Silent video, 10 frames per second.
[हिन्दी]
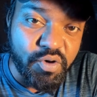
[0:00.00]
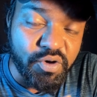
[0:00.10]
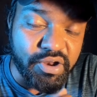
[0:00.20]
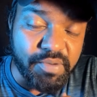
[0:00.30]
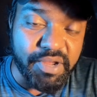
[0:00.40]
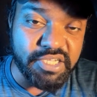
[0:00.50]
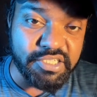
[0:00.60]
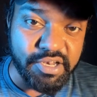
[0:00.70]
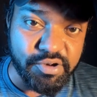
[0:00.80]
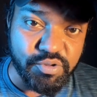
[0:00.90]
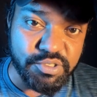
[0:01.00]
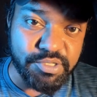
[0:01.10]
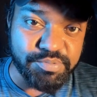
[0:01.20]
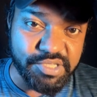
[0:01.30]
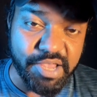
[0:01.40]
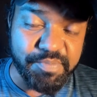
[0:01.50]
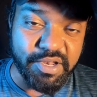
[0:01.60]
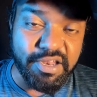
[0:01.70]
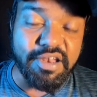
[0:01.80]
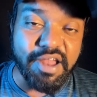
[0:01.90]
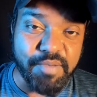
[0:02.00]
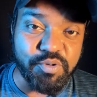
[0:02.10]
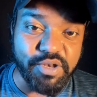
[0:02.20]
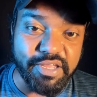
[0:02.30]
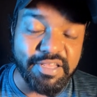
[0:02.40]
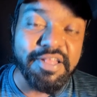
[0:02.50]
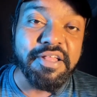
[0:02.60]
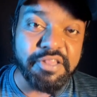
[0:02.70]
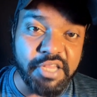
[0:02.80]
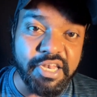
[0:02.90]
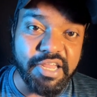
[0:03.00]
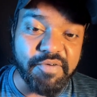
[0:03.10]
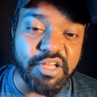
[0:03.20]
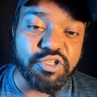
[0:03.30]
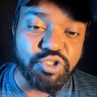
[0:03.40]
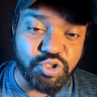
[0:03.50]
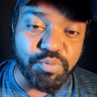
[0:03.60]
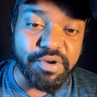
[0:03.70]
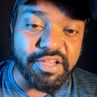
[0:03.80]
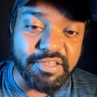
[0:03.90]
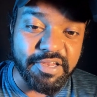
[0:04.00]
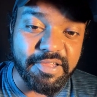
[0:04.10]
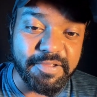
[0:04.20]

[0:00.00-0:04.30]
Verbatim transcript: और हमारे चैनल को सब्सक्राइब करना ना भूलें धन्यवाद शुभ रात्रि